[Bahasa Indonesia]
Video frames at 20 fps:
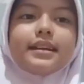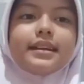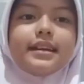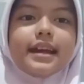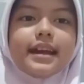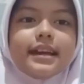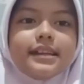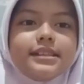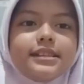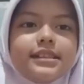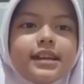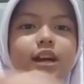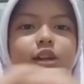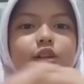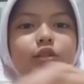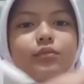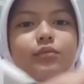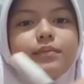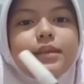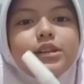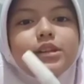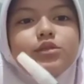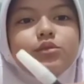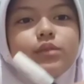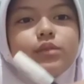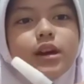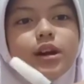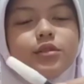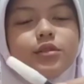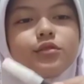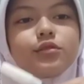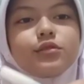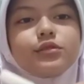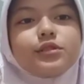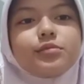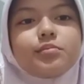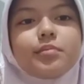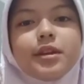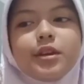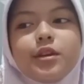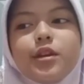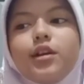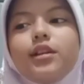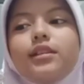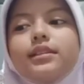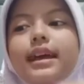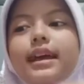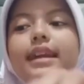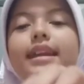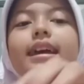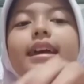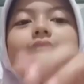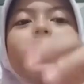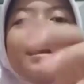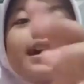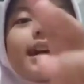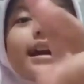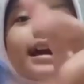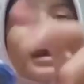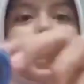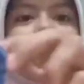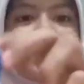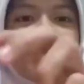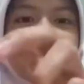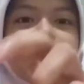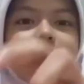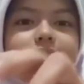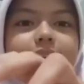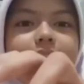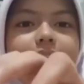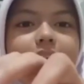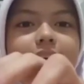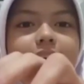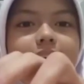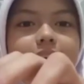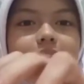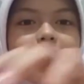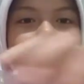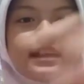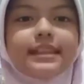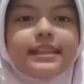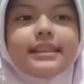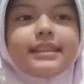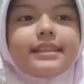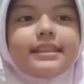Dan jangan lupa juga untuk spidol dan kain yang hangat.